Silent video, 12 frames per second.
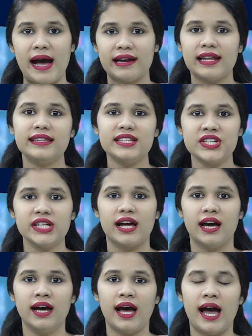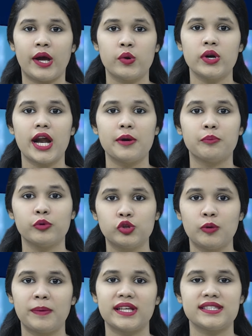বাংলাদেশিরা এখন আর
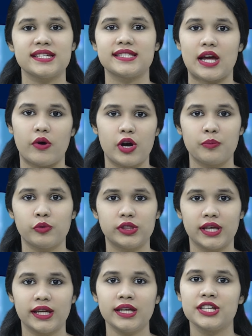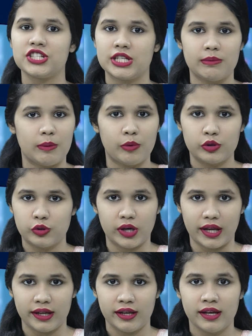মধ্যপ্রাচ্যে যাওয়ার মধ্যে সীমাবদ্ধ
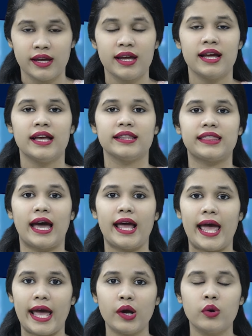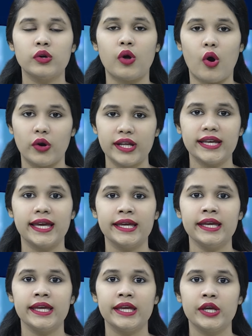নয় তারা এখন
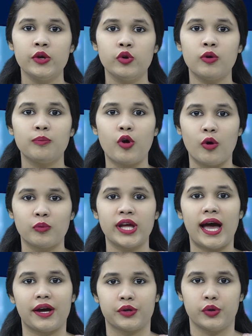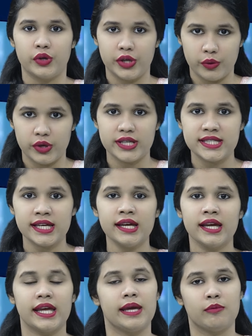অনেকেই ইউরোপ গমনে আগ্রহী হয়েছে
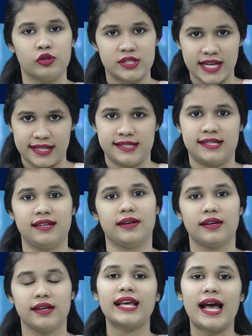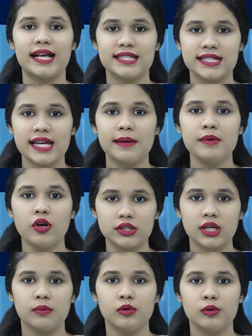এবং যাচ্ছে তাই আজকে আমি
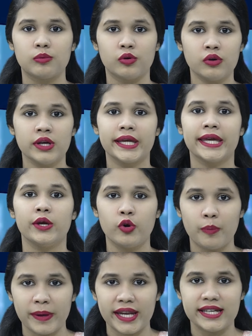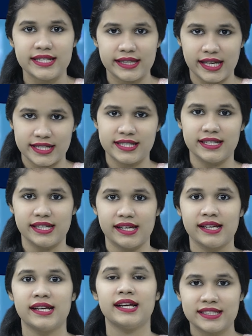কথা বলবো ইউরোপের একটি দেশ নিয়ে
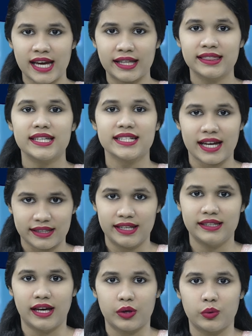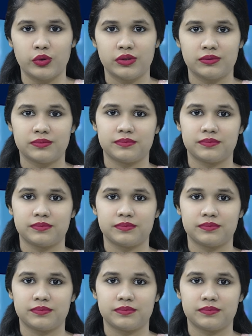জানতে সাথেই থাকুন